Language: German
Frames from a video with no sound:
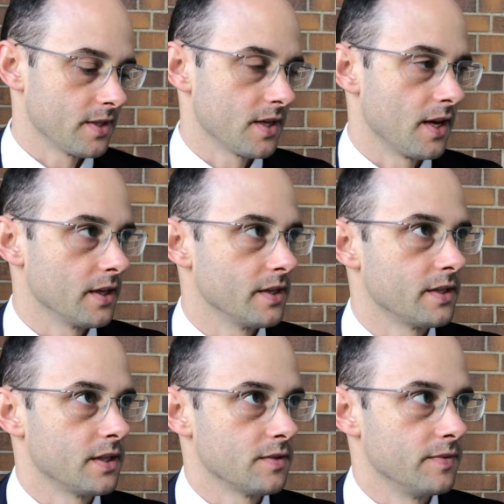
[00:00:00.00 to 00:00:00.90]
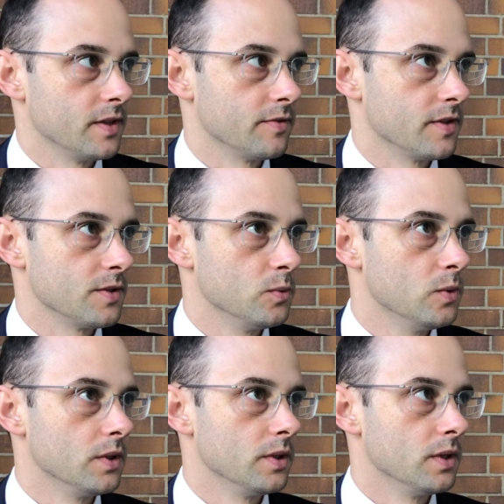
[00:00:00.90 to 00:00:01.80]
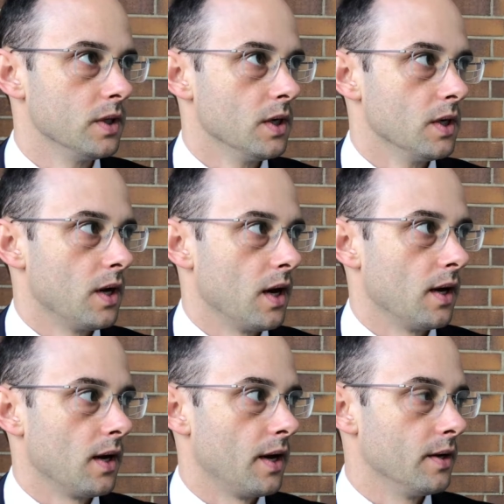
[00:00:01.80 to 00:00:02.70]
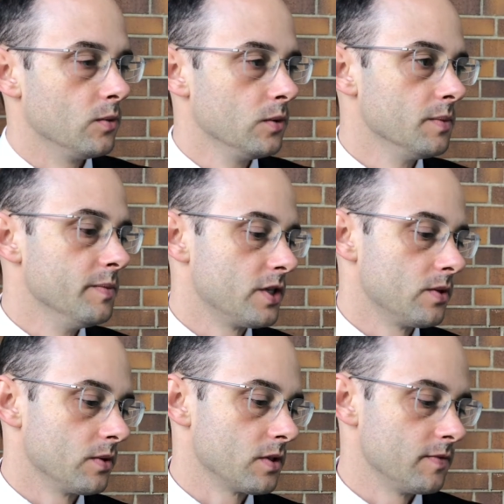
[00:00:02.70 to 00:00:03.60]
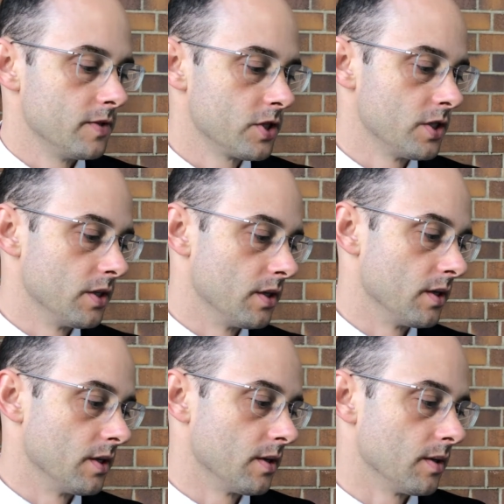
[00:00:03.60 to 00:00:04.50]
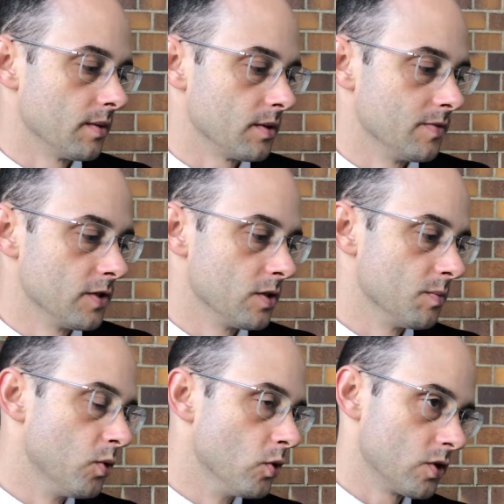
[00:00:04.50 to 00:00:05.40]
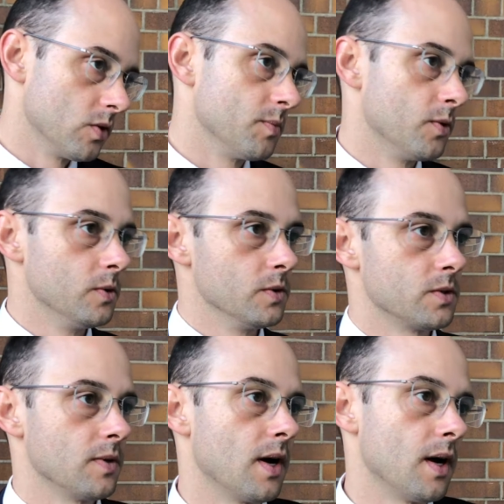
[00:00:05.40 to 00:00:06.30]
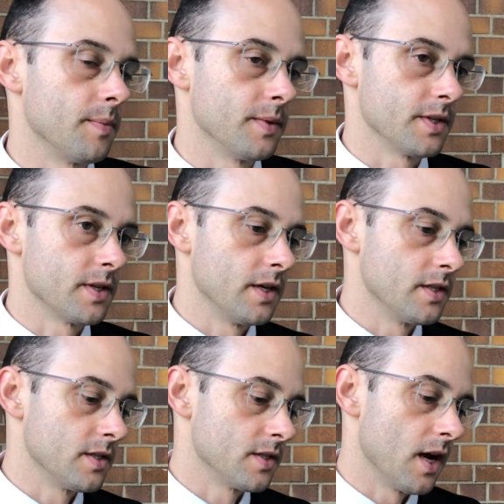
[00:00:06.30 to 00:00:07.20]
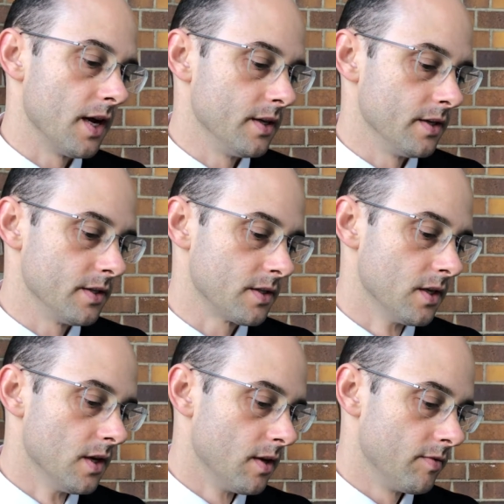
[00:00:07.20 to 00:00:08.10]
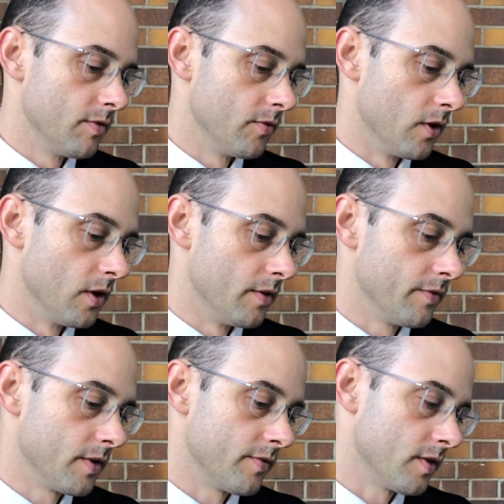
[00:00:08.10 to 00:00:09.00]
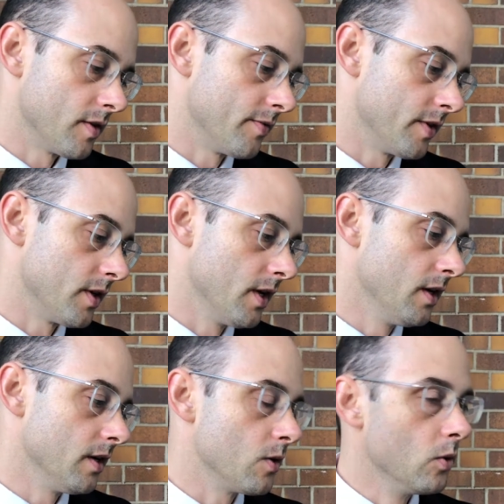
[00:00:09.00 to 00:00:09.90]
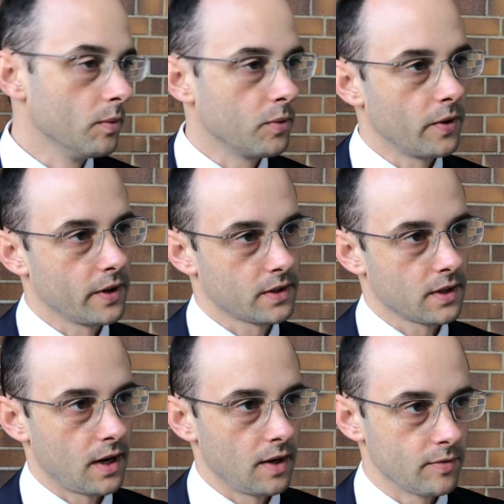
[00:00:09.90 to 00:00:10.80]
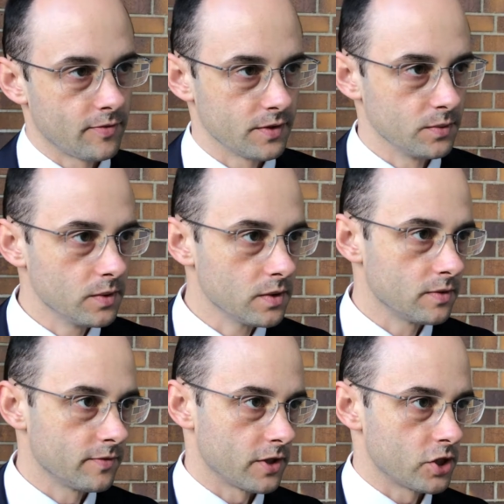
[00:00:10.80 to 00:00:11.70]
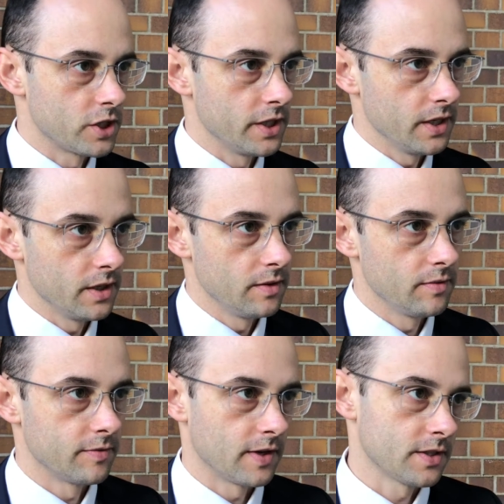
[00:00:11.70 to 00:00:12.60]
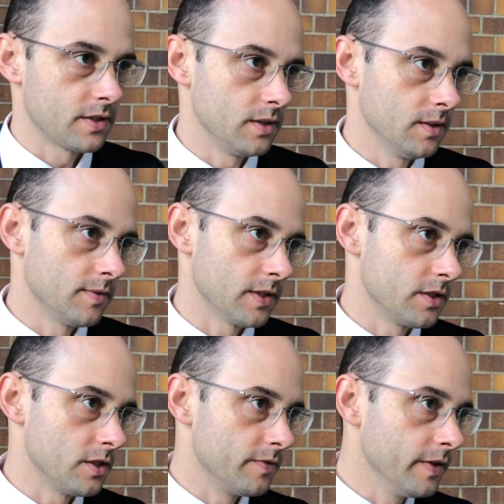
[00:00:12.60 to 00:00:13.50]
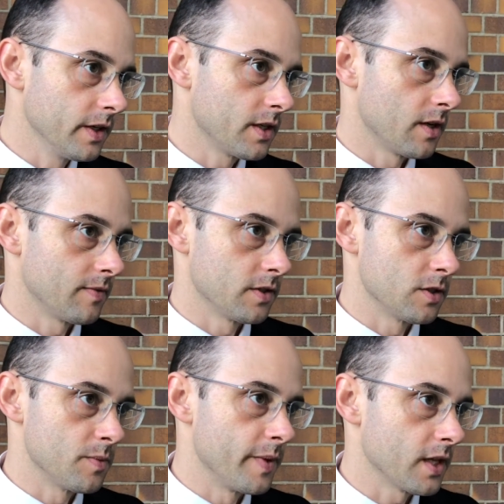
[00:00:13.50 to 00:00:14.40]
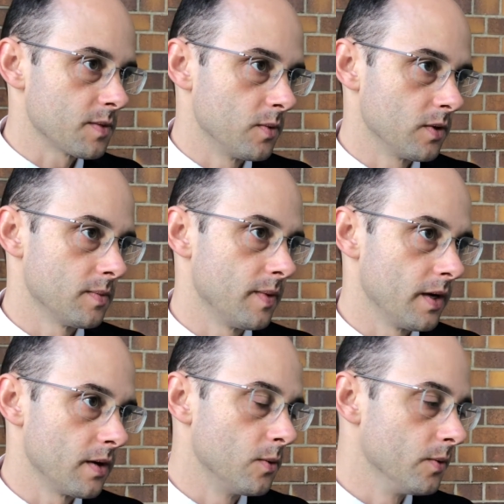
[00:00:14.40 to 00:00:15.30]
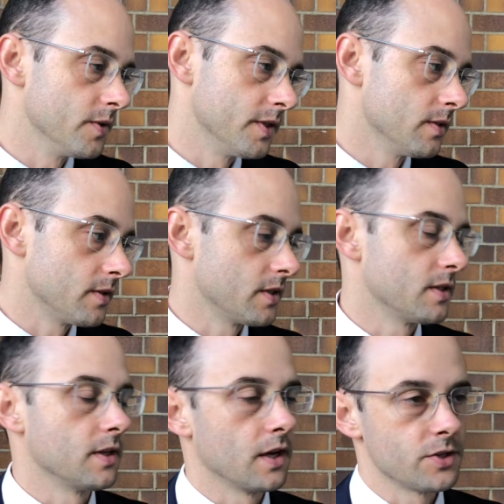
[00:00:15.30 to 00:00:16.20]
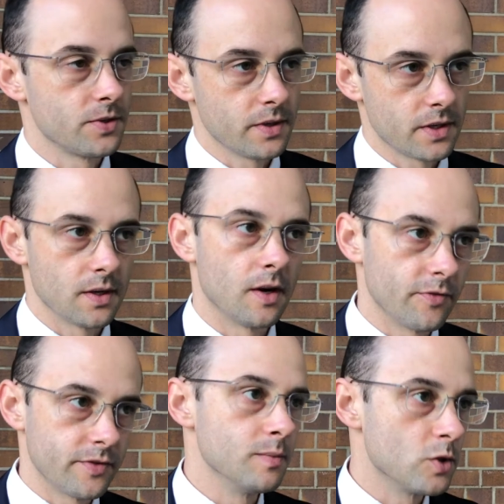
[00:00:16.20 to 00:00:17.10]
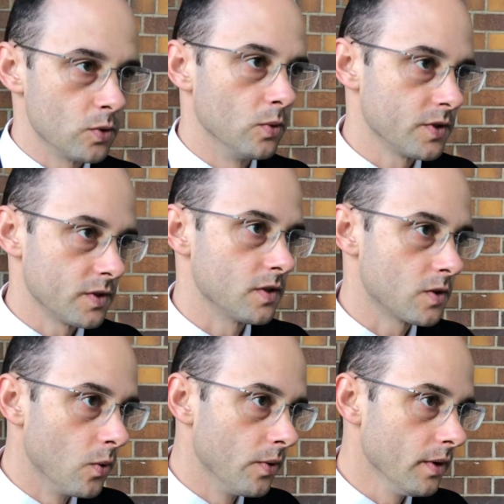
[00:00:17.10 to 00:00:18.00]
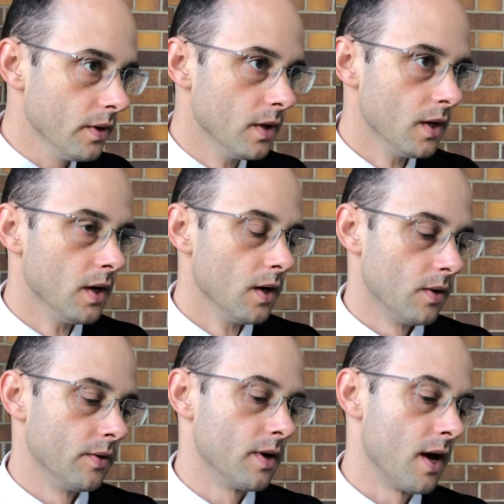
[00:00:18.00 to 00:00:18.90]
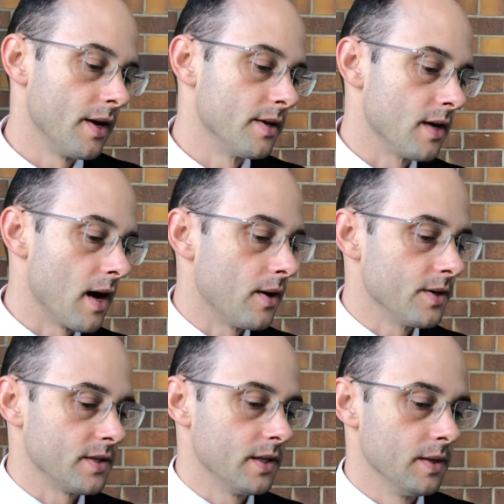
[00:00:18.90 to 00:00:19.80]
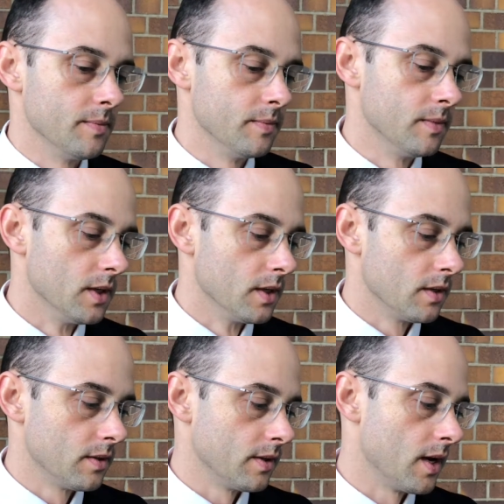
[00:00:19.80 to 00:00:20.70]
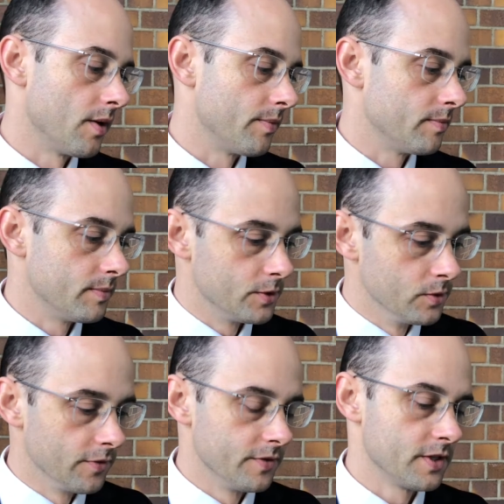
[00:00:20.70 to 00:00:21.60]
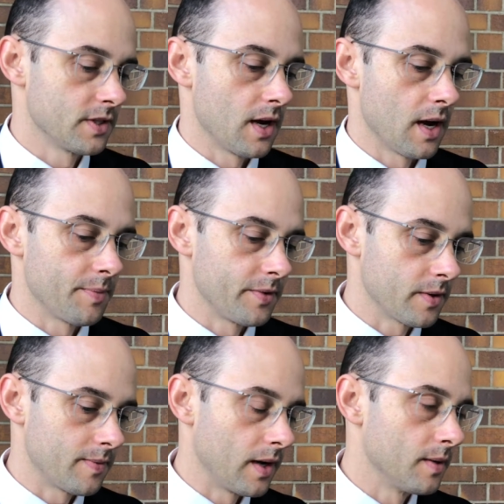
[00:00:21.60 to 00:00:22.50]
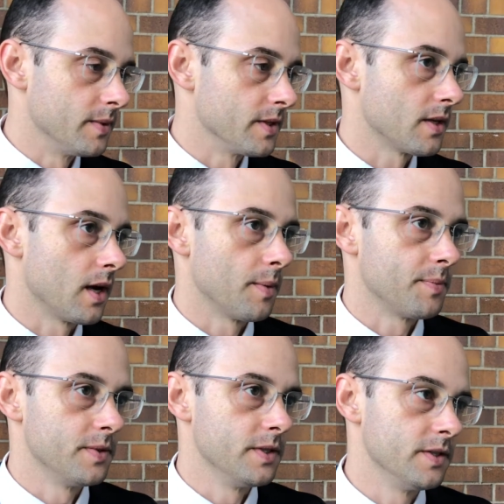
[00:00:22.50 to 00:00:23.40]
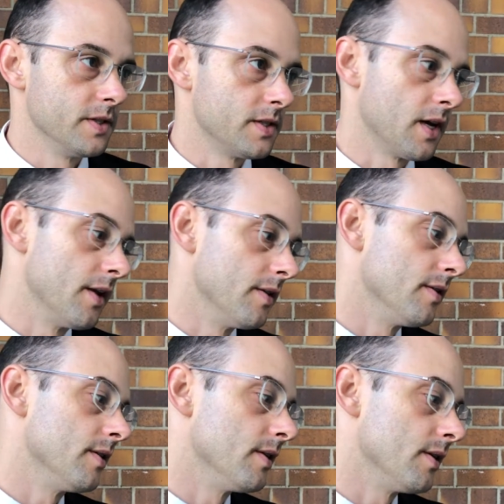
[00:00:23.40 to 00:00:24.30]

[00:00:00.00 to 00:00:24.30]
ist eigentlich, dass wir versuchen, äh, eine gute Mischung zwischen, zwischen Push und Pull zu haben. Das heißt, das eine ist, wir wollen, wir, wir, wir gehen in Kundenprojekte rein, wir versuchen zu verstehen, was die, was die Schwierigkeiten, was die Schmerzpunkte bei den Kunden sind, sitzen da ein Stückchen auf dem Schoß des Kunden und leiten daraus eben ja, Bedürfnisse ab, Requirements ab, die sich dann